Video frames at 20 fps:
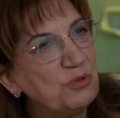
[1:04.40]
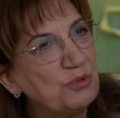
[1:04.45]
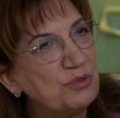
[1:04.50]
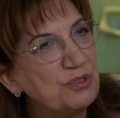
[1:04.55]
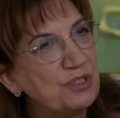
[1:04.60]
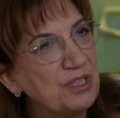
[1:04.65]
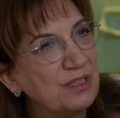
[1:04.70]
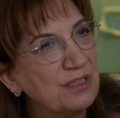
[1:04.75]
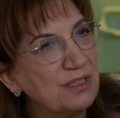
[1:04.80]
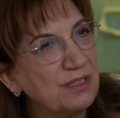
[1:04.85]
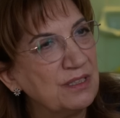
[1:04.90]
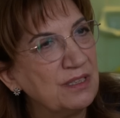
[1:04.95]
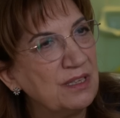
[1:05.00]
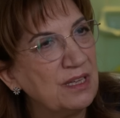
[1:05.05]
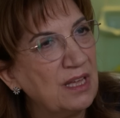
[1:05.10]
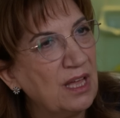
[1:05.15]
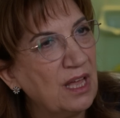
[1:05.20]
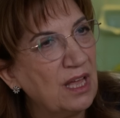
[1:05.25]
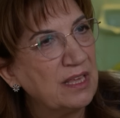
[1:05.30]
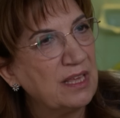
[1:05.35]
ne olacak ha?
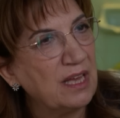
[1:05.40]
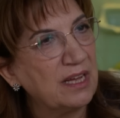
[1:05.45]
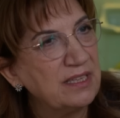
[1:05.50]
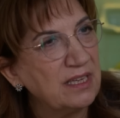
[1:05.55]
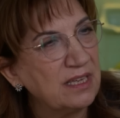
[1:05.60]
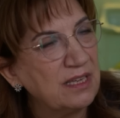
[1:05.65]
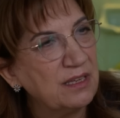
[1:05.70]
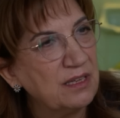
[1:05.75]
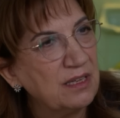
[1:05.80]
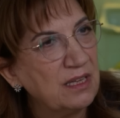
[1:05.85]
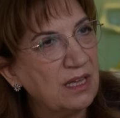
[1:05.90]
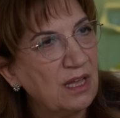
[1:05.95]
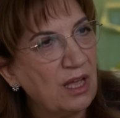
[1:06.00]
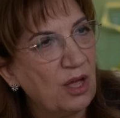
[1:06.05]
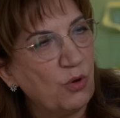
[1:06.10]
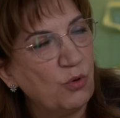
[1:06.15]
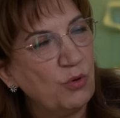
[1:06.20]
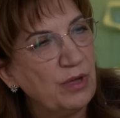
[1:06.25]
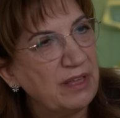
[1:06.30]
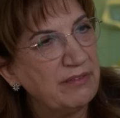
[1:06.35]
Yani
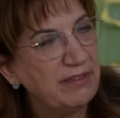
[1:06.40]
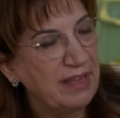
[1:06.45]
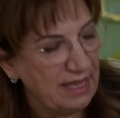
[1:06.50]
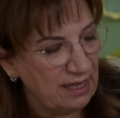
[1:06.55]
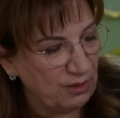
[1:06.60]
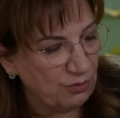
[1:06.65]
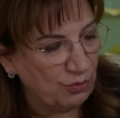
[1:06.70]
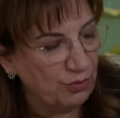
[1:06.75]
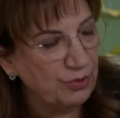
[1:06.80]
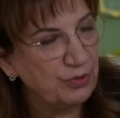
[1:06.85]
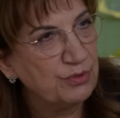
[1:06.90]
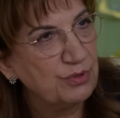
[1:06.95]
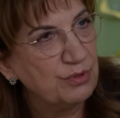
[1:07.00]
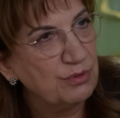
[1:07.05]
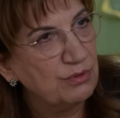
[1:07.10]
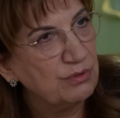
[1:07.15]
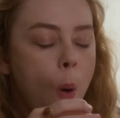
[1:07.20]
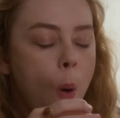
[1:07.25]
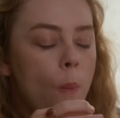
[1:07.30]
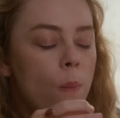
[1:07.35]
o eve el koydu.
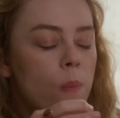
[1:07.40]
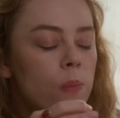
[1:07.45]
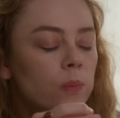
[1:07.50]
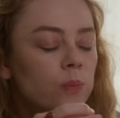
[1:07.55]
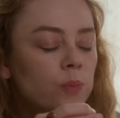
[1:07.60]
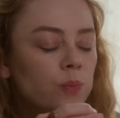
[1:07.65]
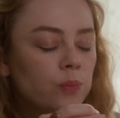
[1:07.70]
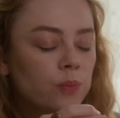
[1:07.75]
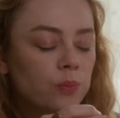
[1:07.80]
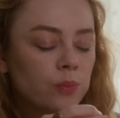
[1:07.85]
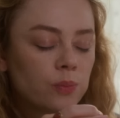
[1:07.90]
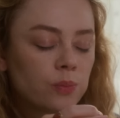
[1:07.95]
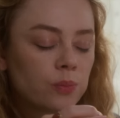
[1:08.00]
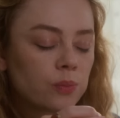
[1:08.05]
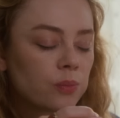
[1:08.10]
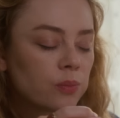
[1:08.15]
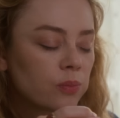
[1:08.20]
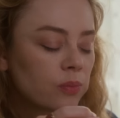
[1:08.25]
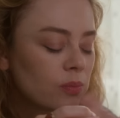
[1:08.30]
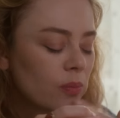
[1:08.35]
Nasıl kurtaracaksın
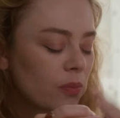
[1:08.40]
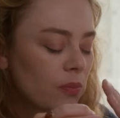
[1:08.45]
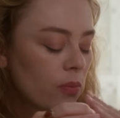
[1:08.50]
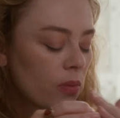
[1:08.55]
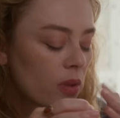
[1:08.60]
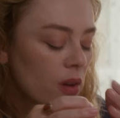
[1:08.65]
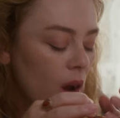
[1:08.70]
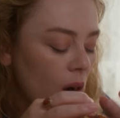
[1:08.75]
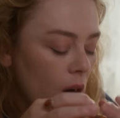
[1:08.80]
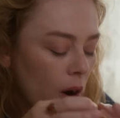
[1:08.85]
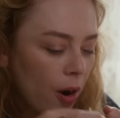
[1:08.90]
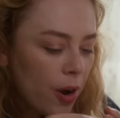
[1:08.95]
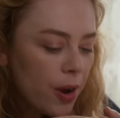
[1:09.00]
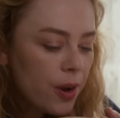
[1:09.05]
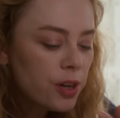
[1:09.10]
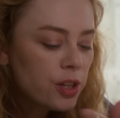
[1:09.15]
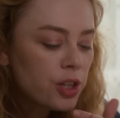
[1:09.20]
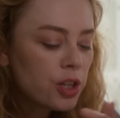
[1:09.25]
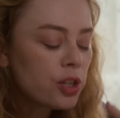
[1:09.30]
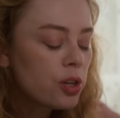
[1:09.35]
onu?
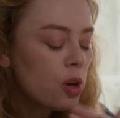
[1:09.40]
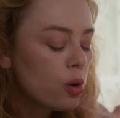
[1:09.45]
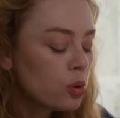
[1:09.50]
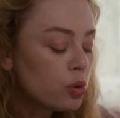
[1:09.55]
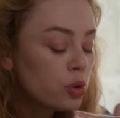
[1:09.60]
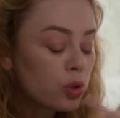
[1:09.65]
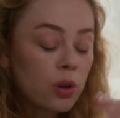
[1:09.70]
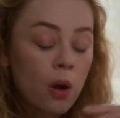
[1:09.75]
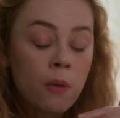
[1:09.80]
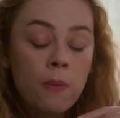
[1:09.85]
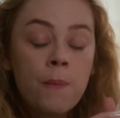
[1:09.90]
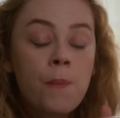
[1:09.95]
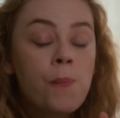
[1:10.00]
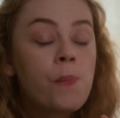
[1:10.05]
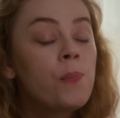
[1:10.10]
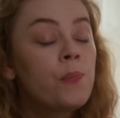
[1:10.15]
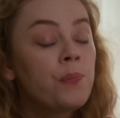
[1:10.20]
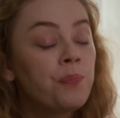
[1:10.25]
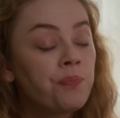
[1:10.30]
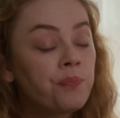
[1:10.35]
Ay çocuğum.
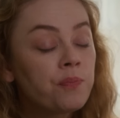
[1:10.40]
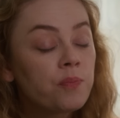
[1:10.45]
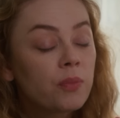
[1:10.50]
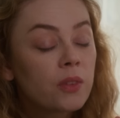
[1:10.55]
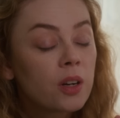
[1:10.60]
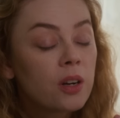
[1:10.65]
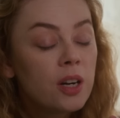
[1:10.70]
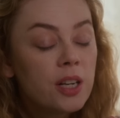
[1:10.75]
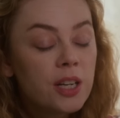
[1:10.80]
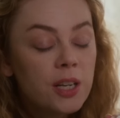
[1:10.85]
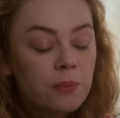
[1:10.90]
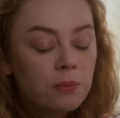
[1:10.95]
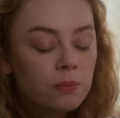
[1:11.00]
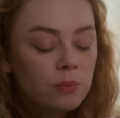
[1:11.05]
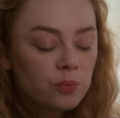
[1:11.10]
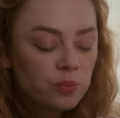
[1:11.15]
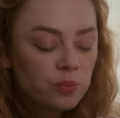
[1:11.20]
Hani